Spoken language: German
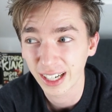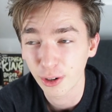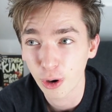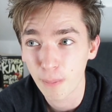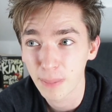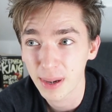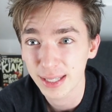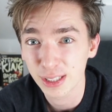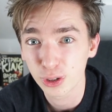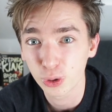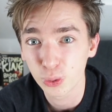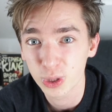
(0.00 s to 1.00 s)
komplette
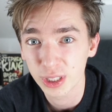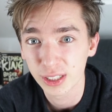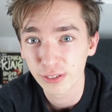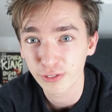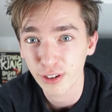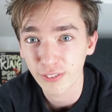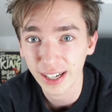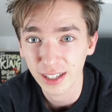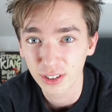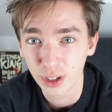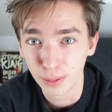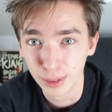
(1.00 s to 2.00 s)
Grusel
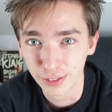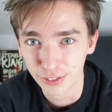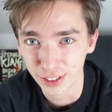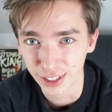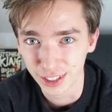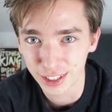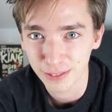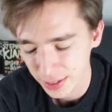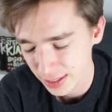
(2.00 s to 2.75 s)
vorweggenommen wird.